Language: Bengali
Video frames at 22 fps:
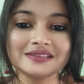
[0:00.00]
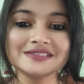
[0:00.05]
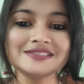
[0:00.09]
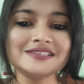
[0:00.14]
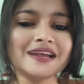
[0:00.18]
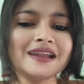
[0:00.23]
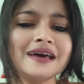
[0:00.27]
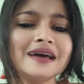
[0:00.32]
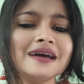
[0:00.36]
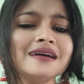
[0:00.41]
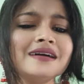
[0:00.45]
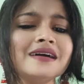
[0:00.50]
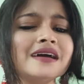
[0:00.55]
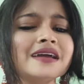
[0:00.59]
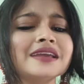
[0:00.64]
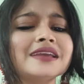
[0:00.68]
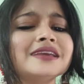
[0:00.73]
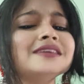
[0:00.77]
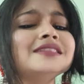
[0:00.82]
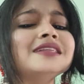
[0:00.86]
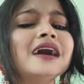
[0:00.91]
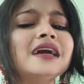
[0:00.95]
যারা
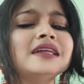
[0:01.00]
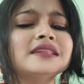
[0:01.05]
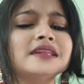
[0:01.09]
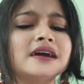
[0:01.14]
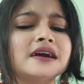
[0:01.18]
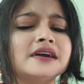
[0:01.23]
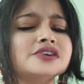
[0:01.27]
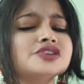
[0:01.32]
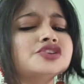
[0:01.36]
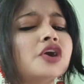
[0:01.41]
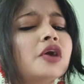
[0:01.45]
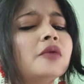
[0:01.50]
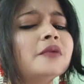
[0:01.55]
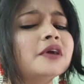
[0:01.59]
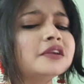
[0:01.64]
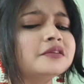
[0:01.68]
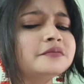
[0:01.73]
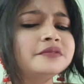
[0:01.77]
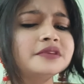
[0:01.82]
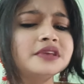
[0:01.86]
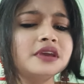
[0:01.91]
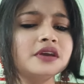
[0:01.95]
কি দাদা সবার
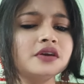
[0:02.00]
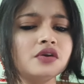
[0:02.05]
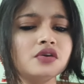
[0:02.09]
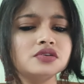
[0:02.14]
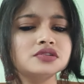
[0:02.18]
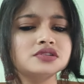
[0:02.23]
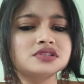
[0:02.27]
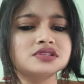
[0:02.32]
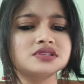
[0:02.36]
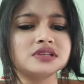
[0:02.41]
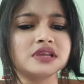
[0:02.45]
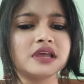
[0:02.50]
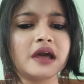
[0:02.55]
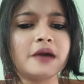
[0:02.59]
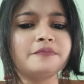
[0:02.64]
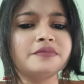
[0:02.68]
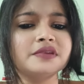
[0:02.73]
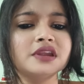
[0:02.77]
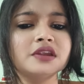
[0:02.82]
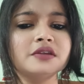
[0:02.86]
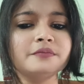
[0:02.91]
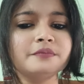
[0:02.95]
বিয়ে হচ্ছে
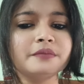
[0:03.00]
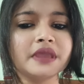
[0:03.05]
আপনার